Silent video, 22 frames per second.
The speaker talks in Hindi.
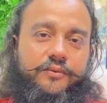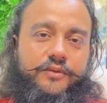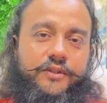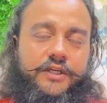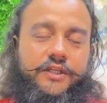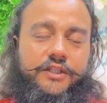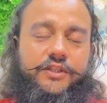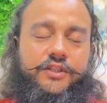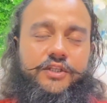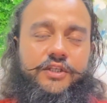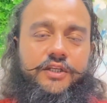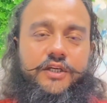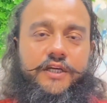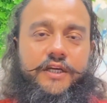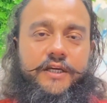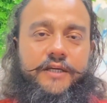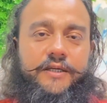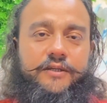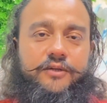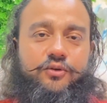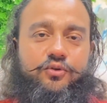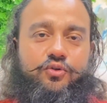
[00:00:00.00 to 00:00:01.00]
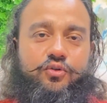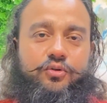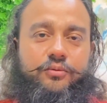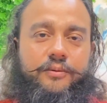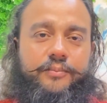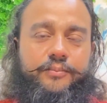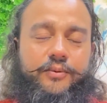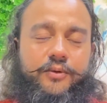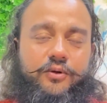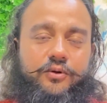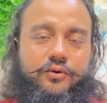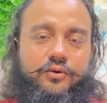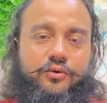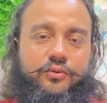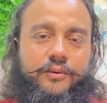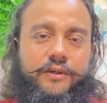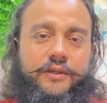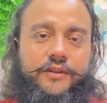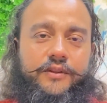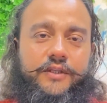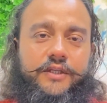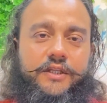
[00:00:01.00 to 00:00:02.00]
देती है लोभ
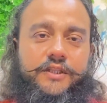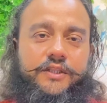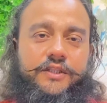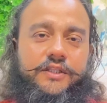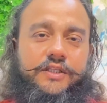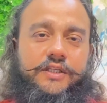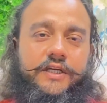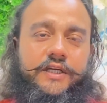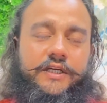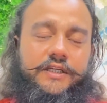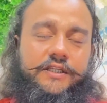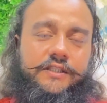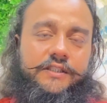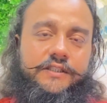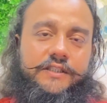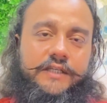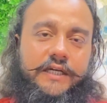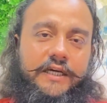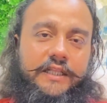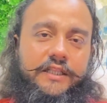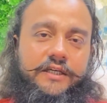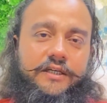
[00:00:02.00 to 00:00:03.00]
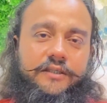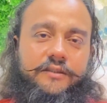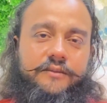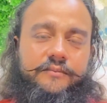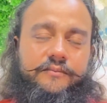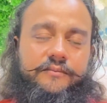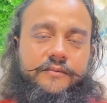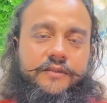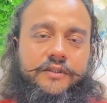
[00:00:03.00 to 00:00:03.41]
प्रलोभन देती है कि साधक